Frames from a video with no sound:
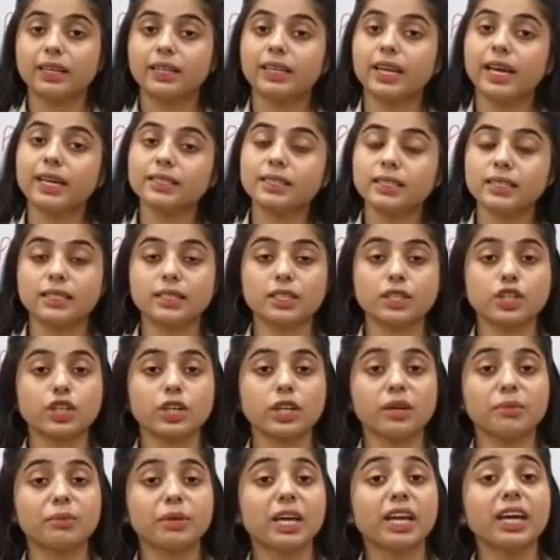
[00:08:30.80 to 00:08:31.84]
नेक्स्ट
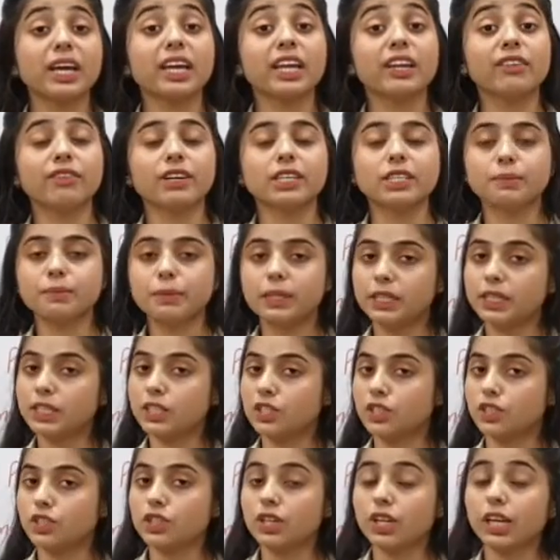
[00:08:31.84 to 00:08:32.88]
डिसीजन है हमारा इन्वेस्टमेंट
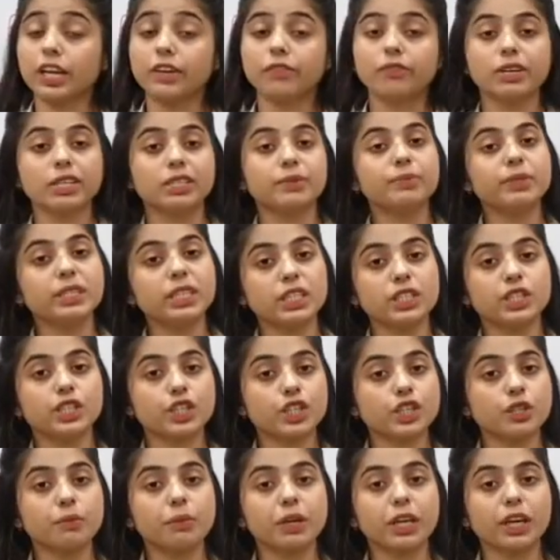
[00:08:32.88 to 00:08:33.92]
डिसीजन इन्वेस्टमेंट
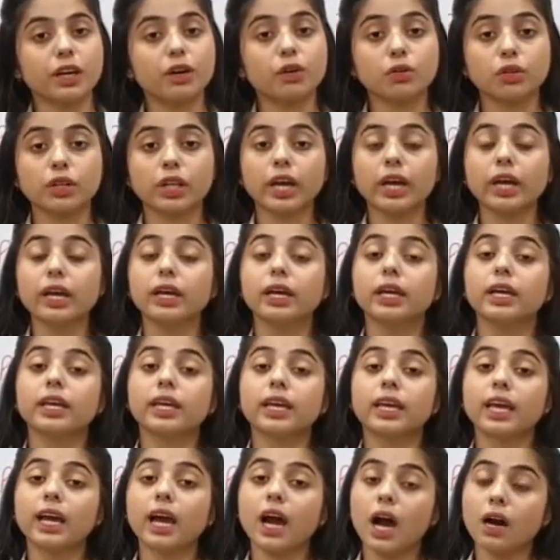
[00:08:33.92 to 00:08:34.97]
डिसीजन में क्या होता है
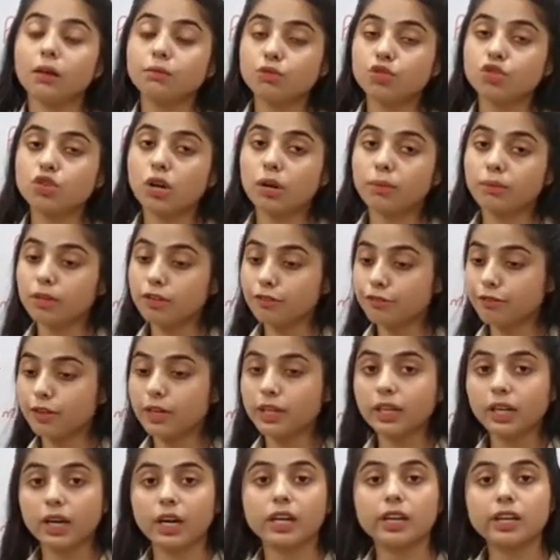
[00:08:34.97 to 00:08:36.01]
कि अब जो हमने
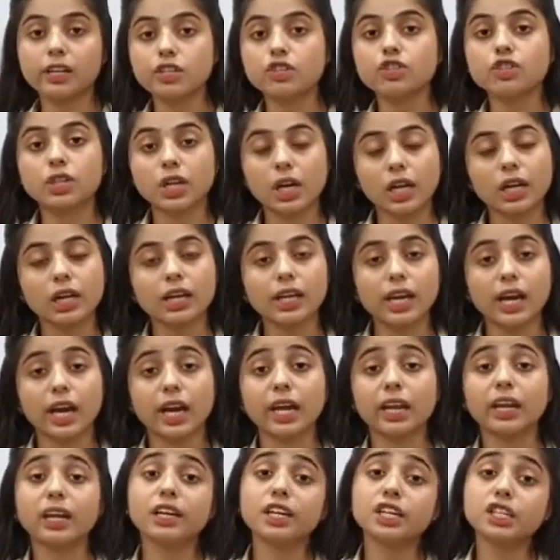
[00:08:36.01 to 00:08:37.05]
फ़ंड अरेंज कर लिया
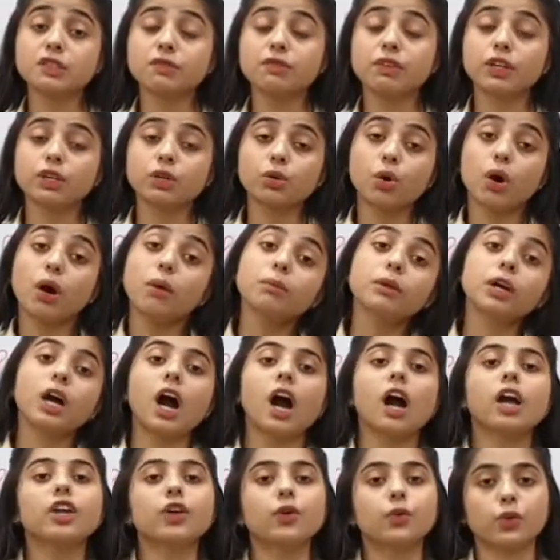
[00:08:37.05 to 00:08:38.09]
है ना इस फंड को हम
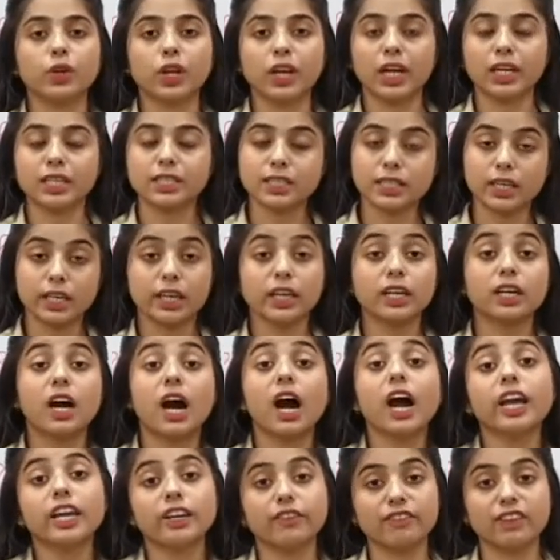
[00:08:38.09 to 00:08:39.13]
कहाँ यूटिलाइज़ करें
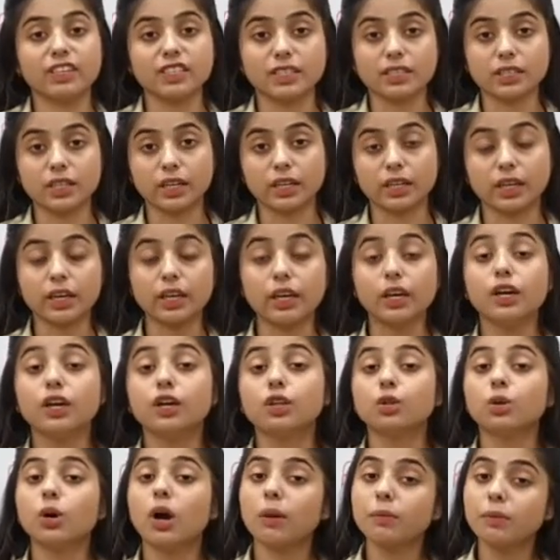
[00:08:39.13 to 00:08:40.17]
कहाँ इन्वेस्ट करें
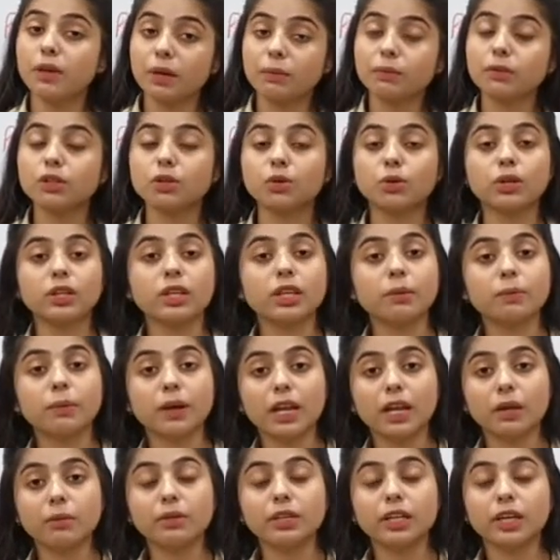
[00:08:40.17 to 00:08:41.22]
तो अभी हमने थोड़ी देर
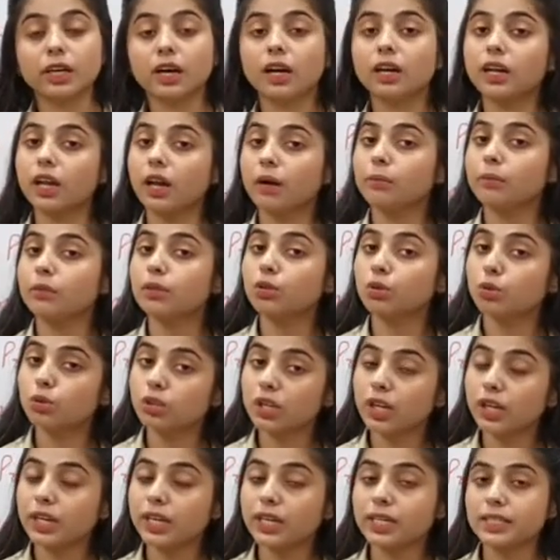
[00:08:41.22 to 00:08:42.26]
पहले भी देखा कि हम दो
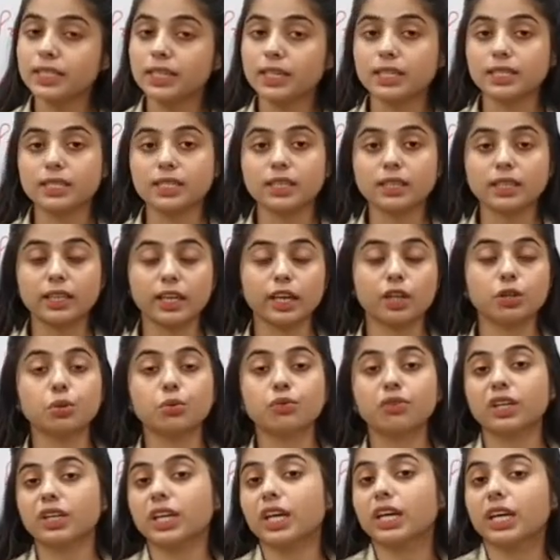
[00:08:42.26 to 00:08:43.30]
तरीके से कर सकते हैं या
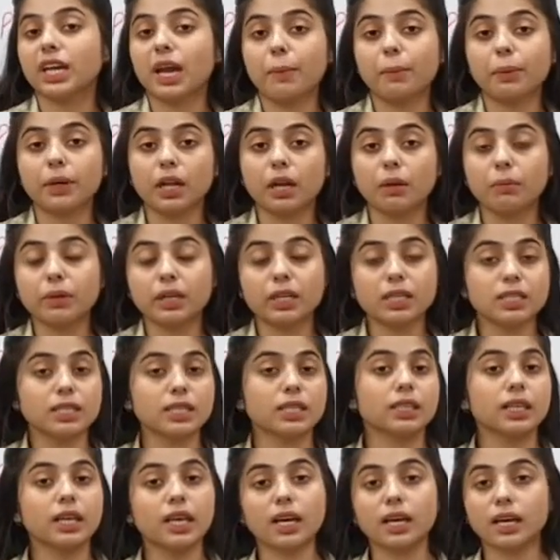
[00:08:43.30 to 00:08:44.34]
तो वर्किंग कैपिटल में कर
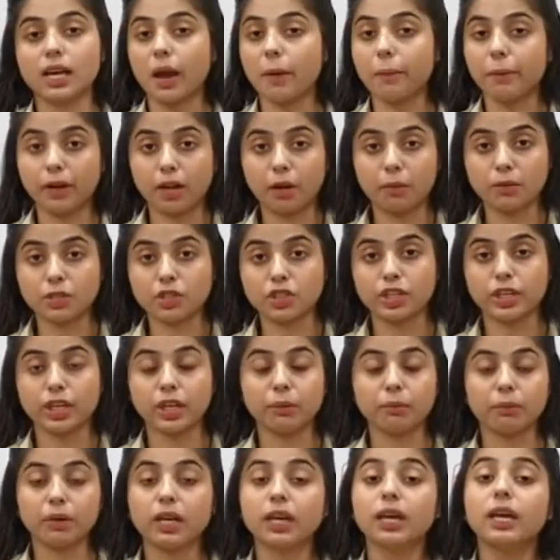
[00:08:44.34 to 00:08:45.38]
सकते हैं या कैपिटल
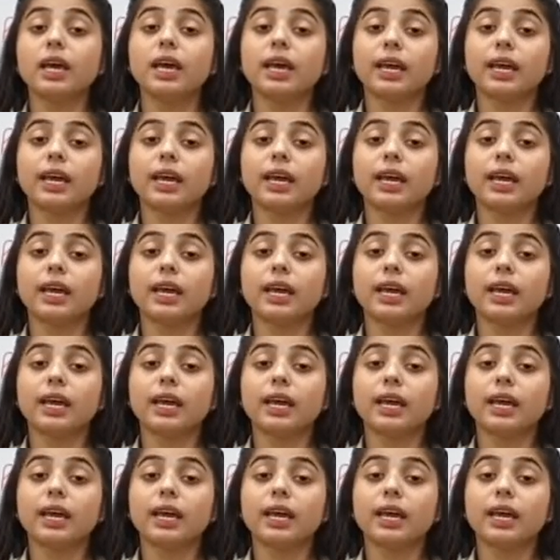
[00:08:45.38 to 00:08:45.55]
बजटिंग में